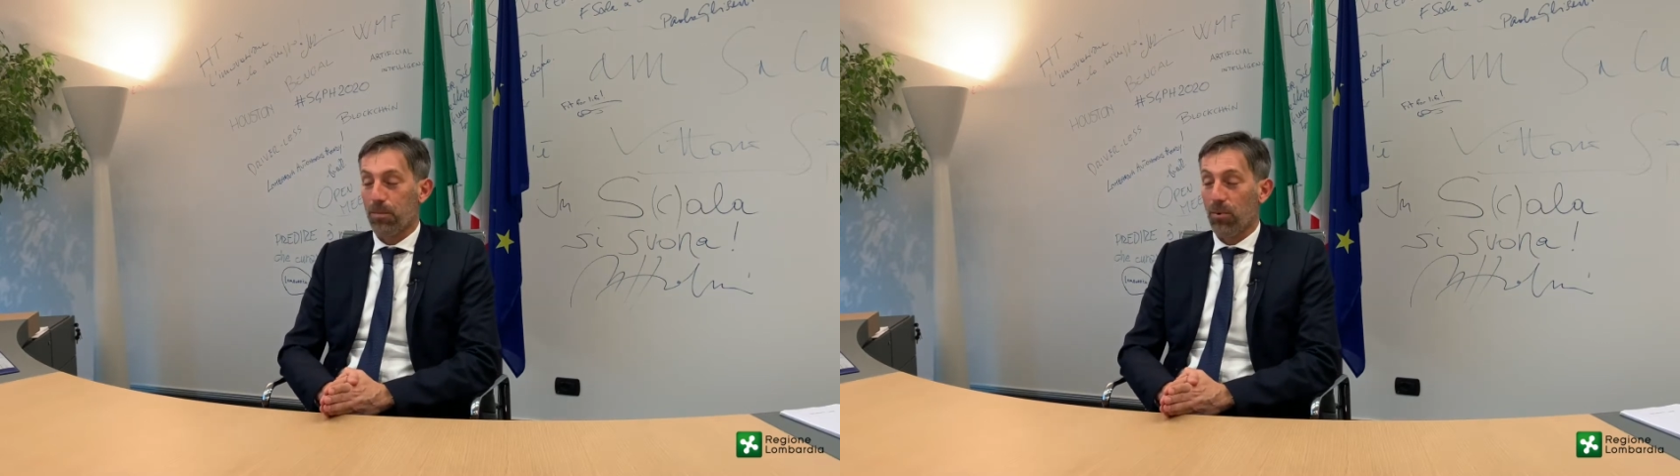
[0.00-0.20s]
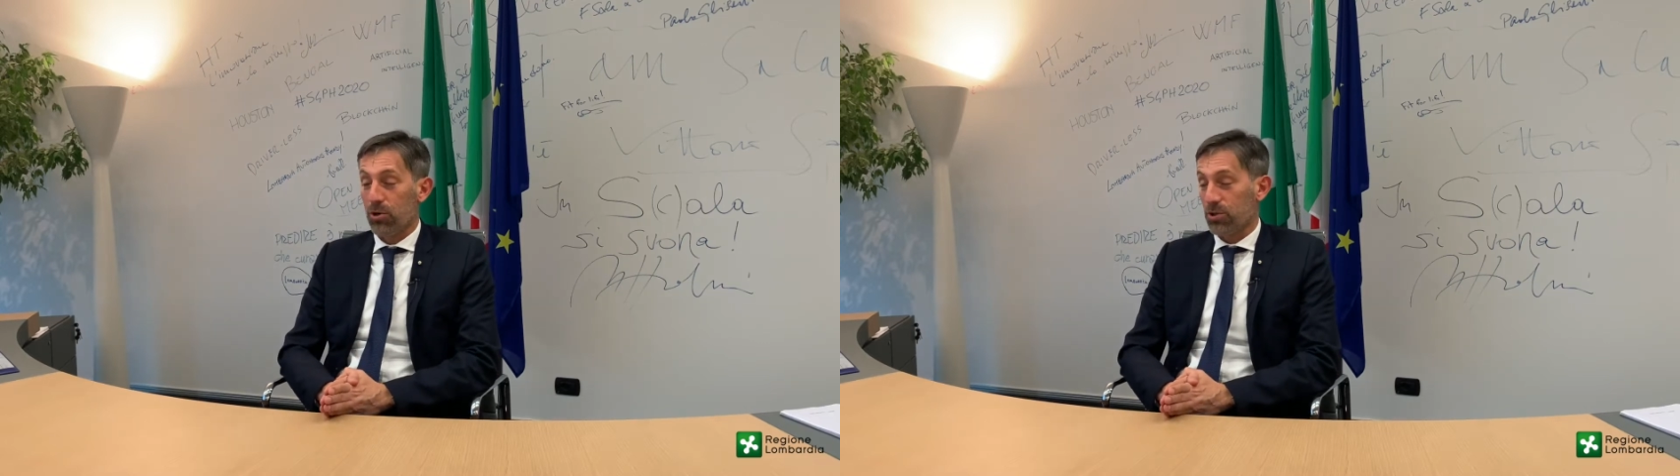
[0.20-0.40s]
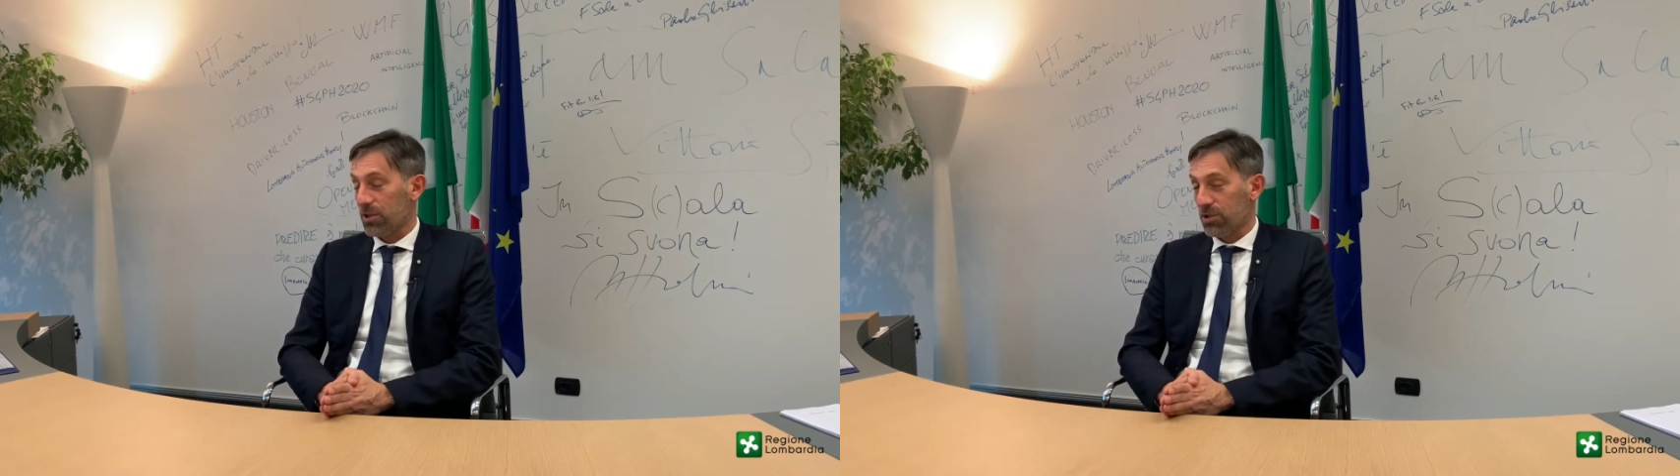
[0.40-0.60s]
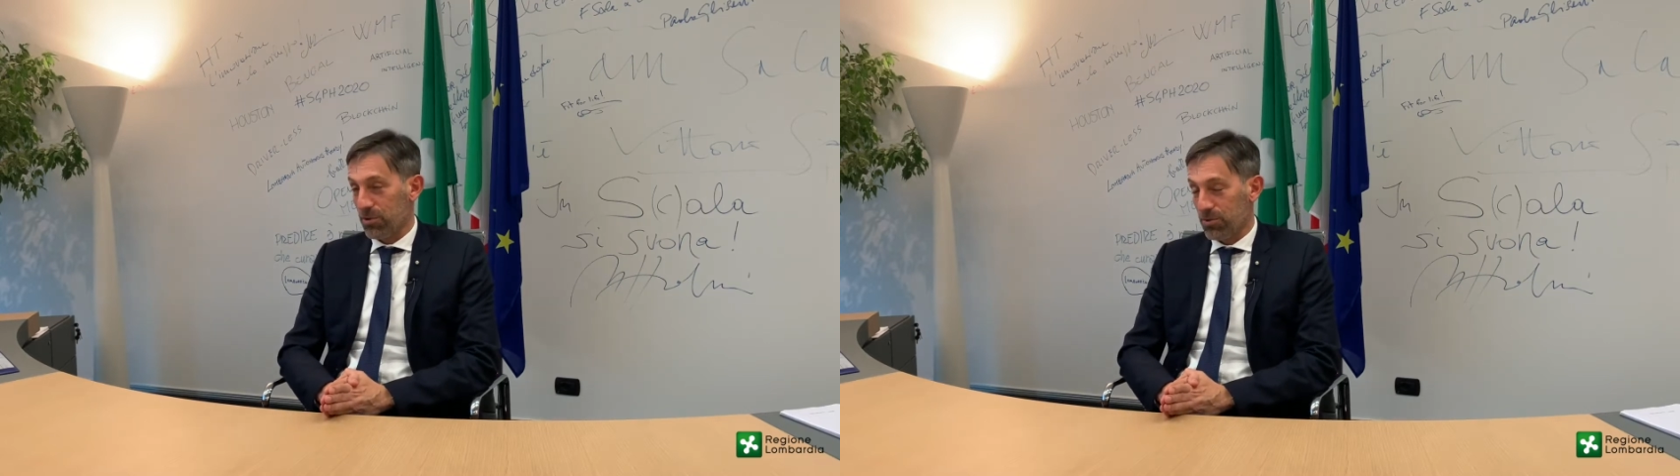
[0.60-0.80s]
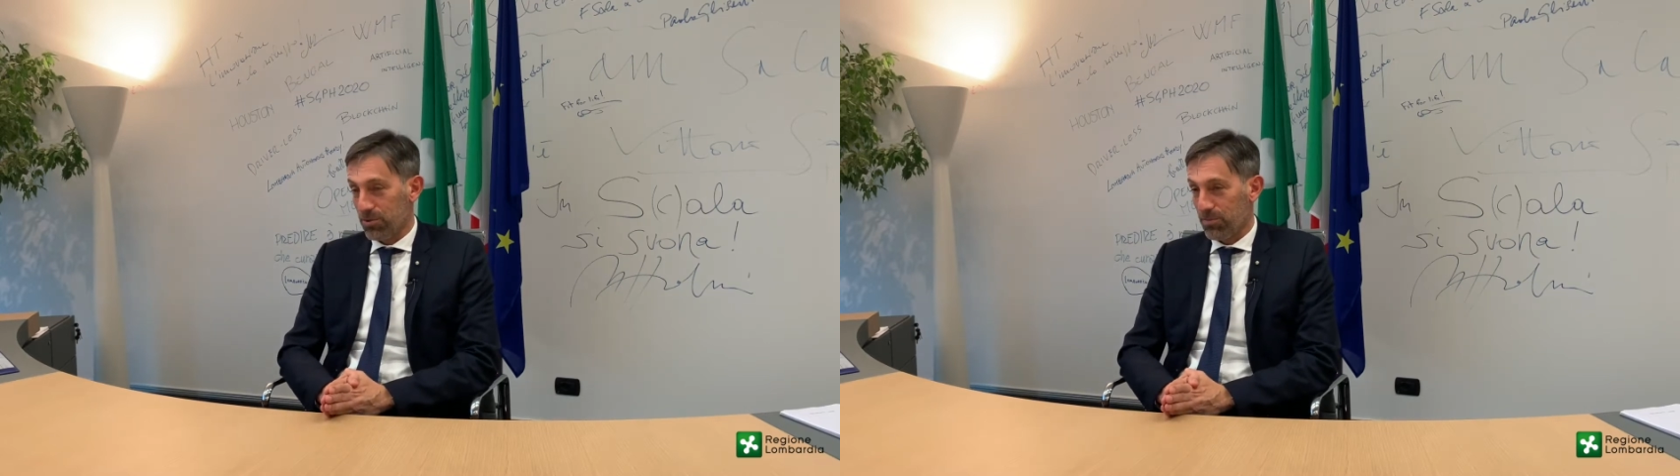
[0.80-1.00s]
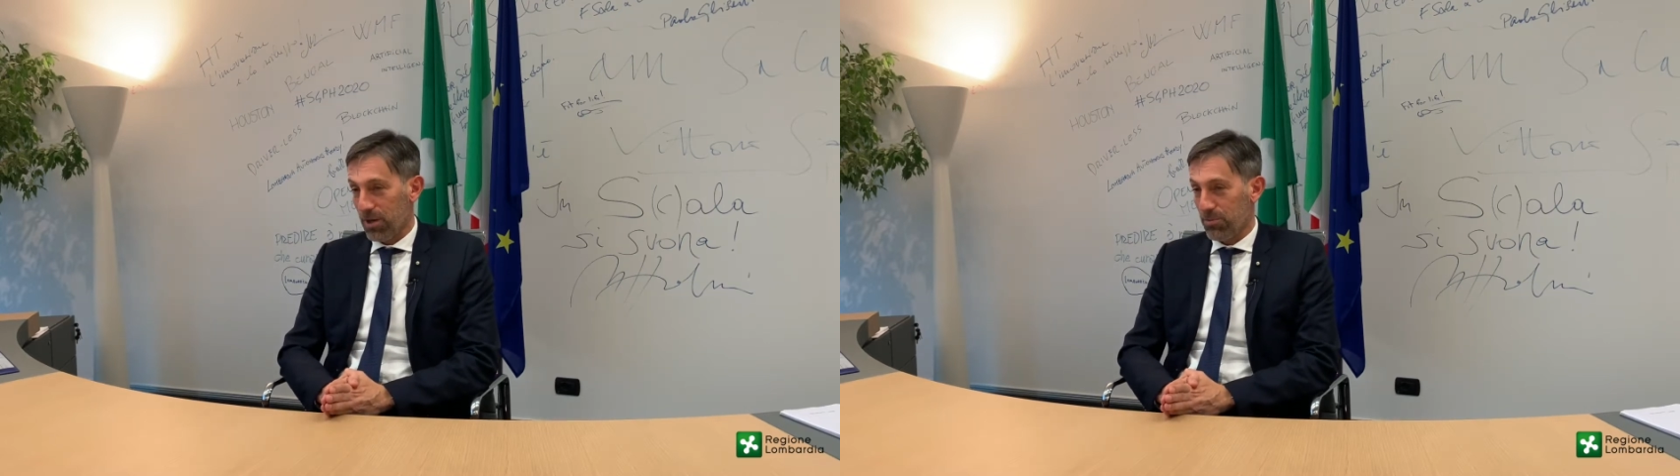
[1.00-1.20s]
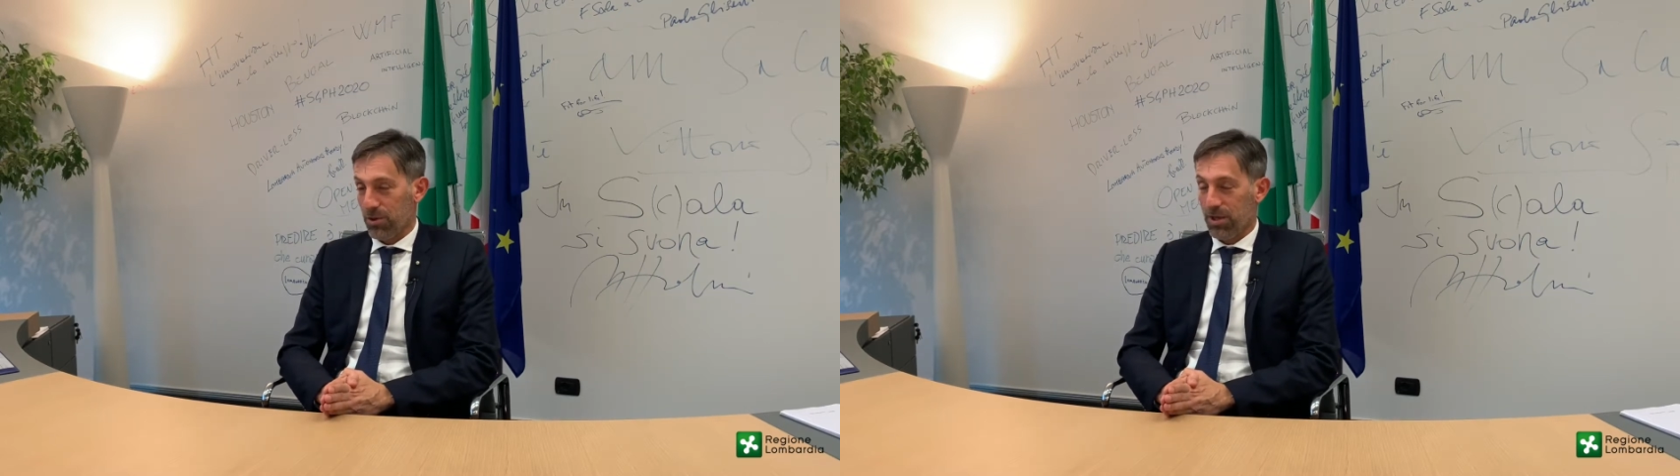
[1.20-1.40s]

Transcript: Poi cosa dice questo premio?